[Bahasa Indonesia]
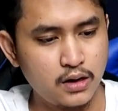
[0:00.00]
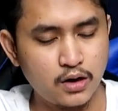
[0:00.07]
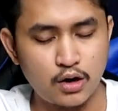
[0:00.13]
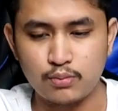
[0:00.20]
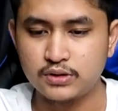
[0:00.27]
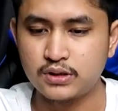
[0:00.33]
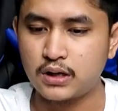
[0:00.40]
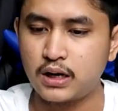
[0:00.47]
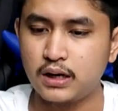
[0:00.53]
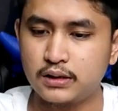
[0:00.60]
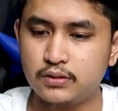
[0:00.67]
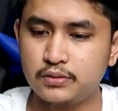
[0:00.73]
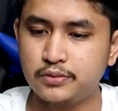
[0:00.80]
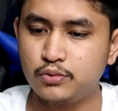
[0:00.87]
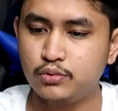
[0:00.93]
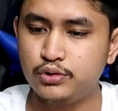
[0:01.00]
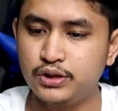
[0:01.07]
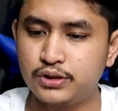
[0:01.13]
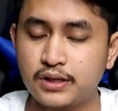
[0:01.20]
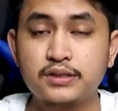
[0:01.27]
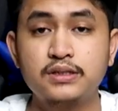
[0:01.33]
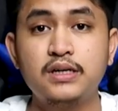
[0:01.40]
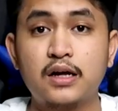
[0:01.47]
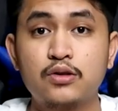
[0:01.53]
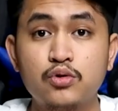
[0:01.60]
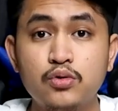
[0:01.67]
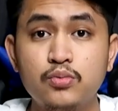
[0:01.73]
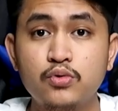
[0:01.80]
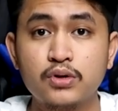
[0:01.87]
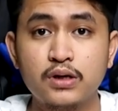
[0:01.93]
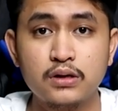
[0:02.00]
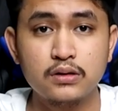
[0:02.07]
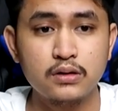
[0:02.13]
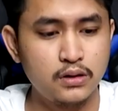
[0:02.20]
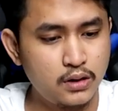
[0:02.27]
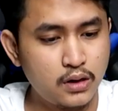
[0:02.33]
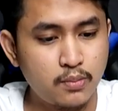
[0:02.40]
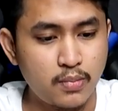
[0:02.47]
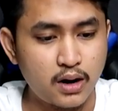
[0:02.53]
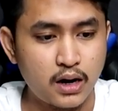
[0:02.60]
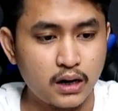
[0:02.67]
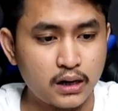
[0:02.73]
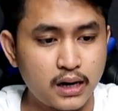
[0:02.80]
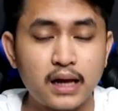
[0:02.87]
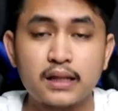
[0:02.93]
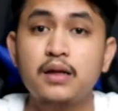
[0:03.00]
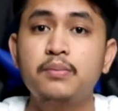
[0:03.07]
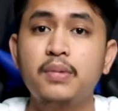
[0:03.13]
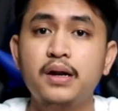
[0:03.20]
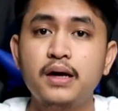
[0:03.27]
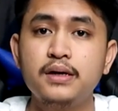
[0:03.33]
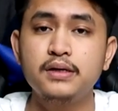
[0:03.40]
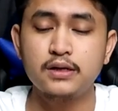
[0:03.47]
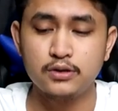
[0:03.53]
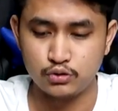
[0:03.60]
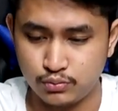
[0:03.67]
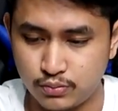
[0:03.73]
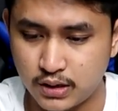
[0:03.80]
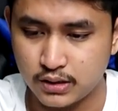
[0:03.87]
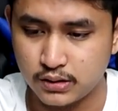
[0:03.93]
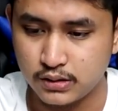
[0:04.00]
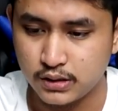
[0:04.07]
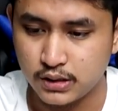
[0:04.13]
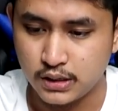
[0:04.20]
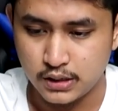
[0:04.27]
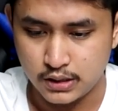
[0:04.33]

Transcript: Kalau misalkan uji tes jatuh mungkin bakal kelihatan bedanya, cuman